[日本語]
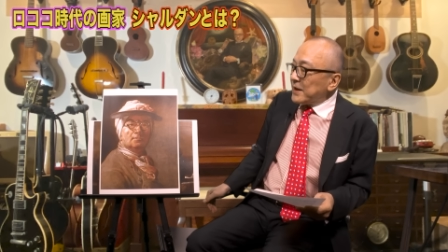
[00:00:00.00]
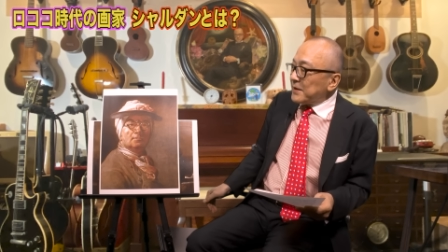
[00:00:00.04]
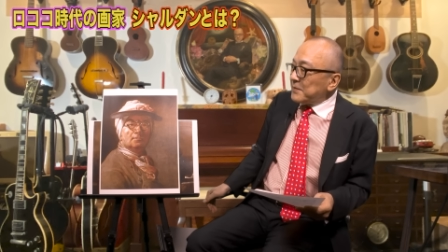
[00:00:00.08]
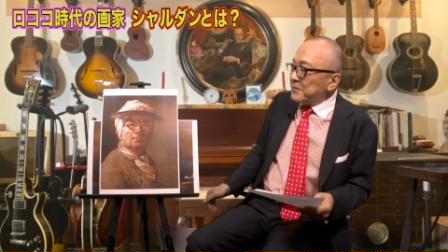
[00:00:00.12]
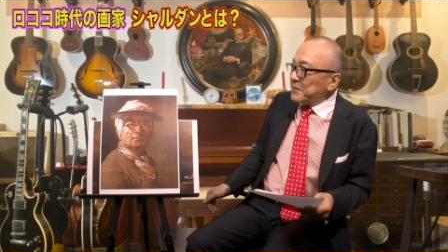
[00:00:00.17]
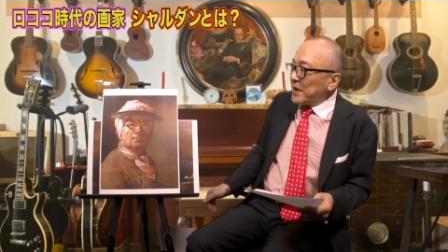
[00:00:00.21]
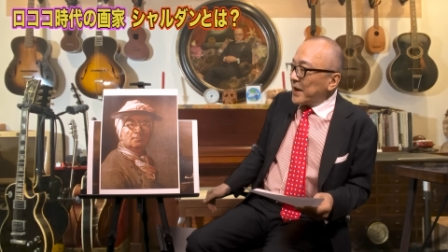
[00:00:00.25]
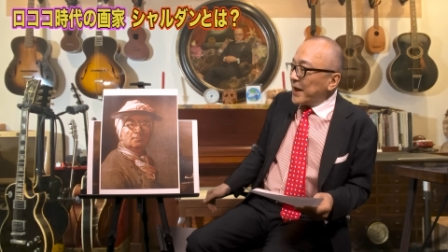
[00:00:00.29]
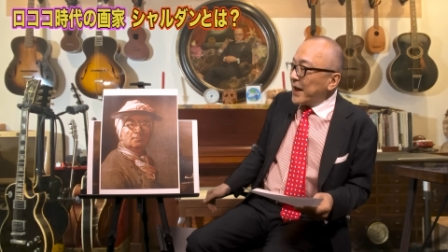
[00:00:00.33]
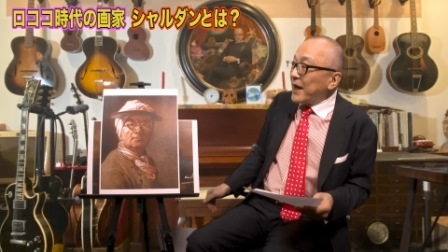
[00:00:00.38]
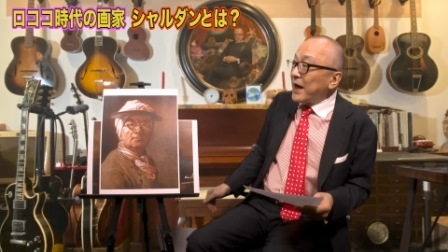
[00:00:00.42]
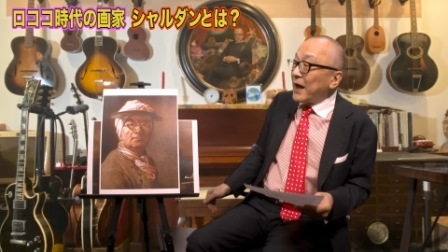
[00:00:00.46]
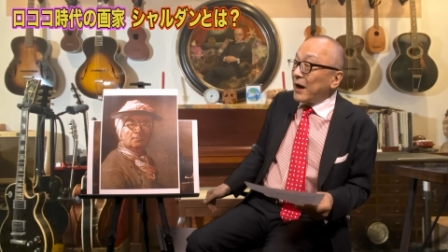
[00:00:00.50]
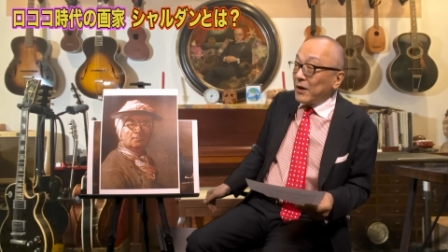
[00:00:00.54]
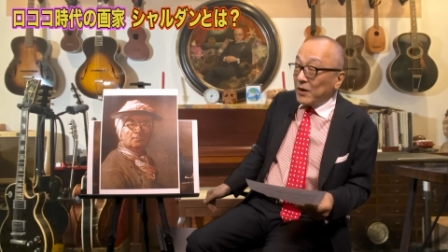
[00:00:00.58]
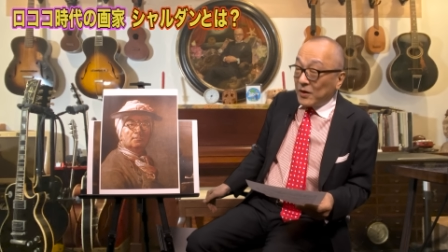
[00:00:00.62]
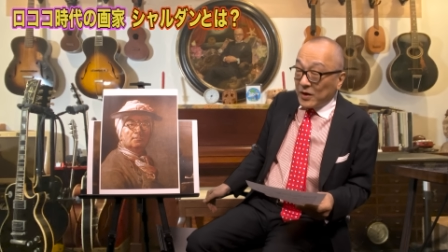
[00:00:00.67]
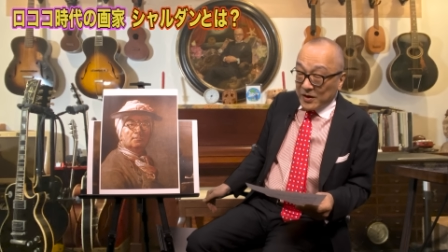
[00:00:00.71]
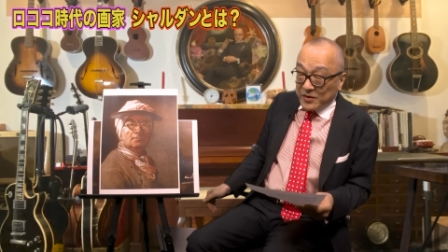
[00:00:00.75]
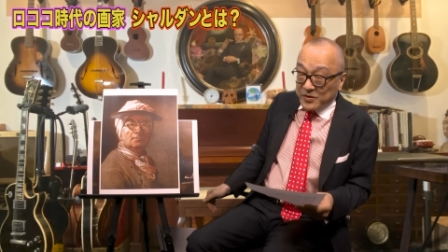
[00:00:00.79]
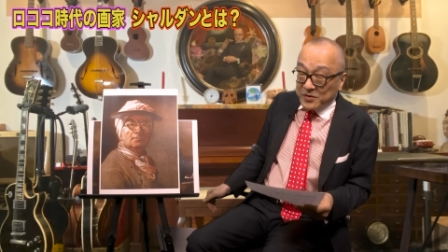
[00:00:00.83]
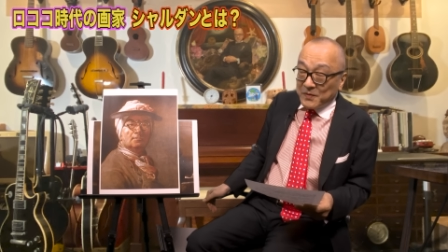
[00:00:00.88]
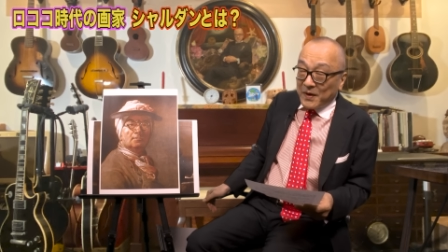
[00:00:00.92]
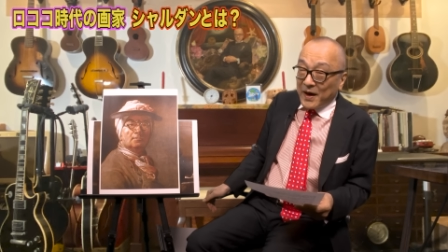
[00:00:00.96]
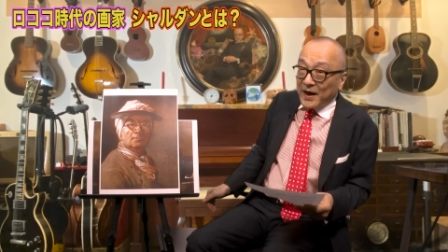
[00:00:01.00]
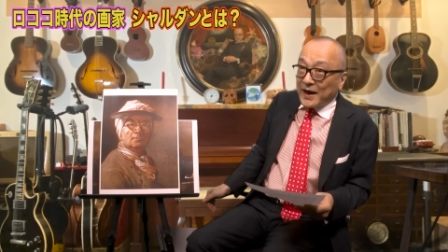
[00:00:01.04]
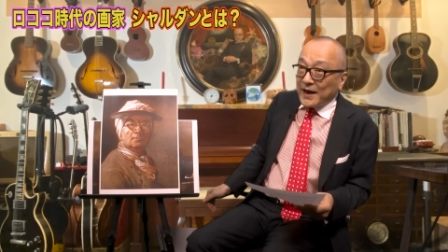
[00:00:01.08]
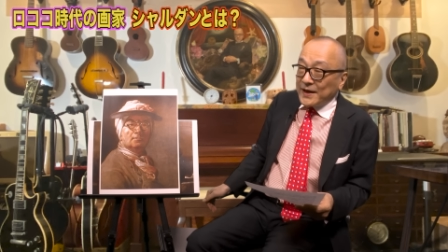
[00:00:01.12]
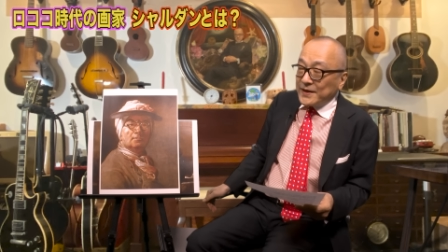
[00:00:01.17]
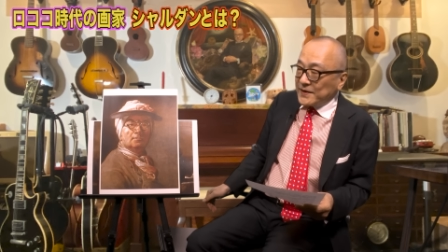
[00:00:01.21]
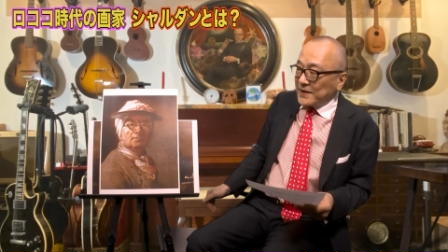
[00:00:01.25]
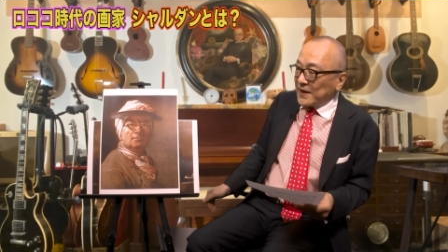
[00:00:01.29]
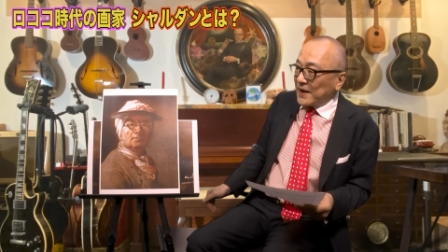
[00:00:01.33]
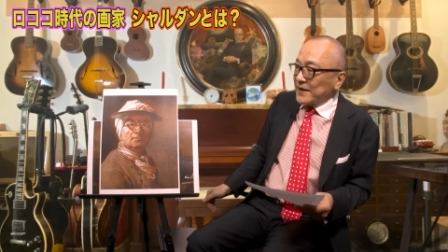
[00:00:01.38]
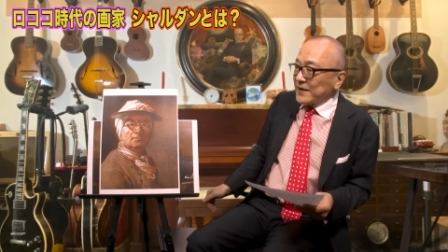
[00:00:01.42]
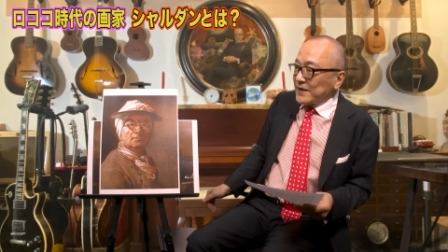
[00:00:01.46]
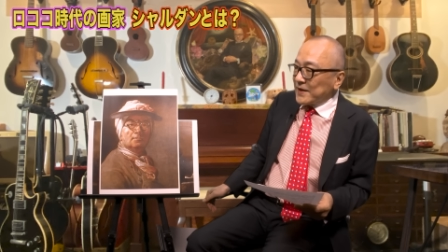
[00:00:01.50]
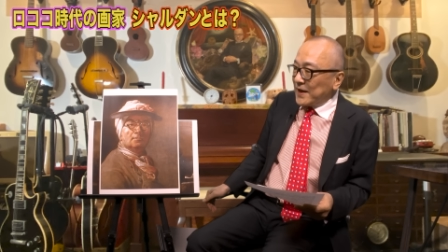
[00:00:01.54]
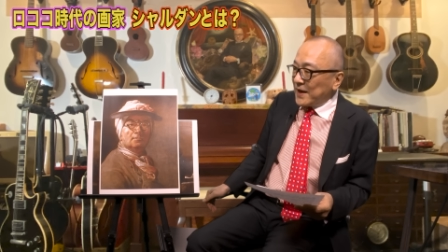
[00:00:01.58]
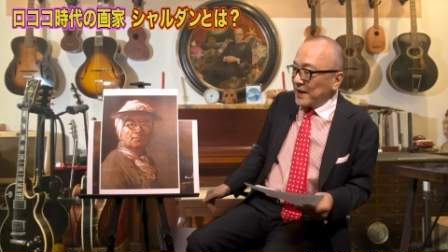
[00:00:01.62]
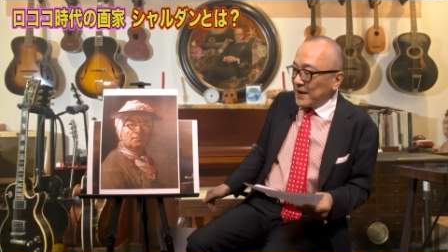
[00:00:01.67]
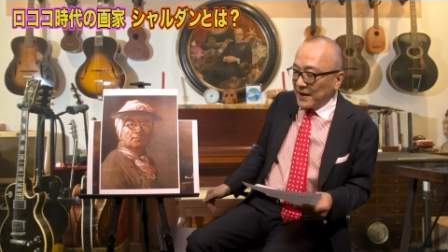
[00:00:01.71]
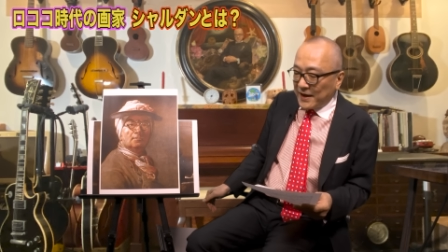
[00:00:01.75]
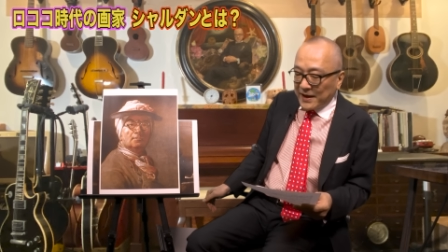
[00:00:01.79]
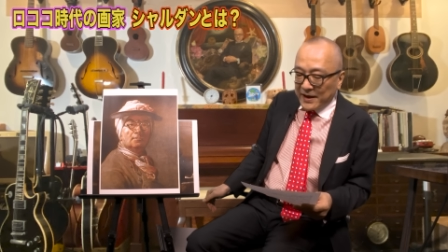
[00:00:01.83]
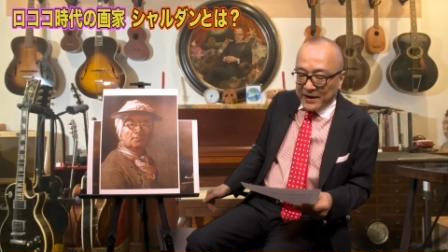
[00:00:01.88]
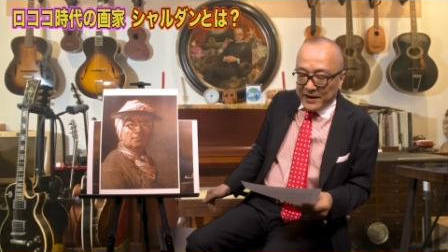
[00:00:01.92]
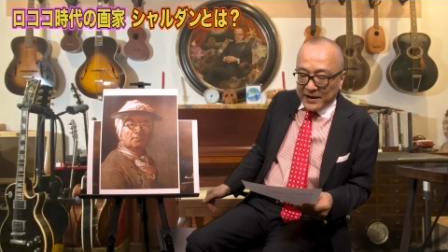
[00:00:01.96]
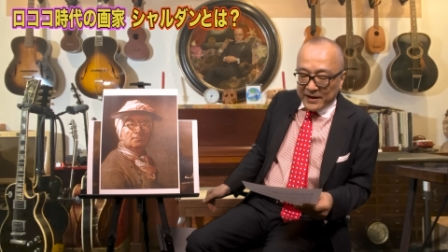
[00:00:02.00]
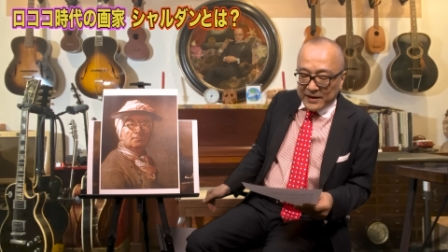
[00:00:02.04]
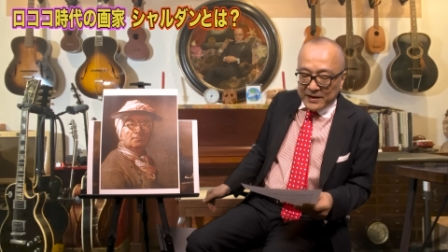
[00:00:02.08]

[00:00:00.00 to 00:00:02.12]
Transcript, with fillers: まあ、絵がうまかったんで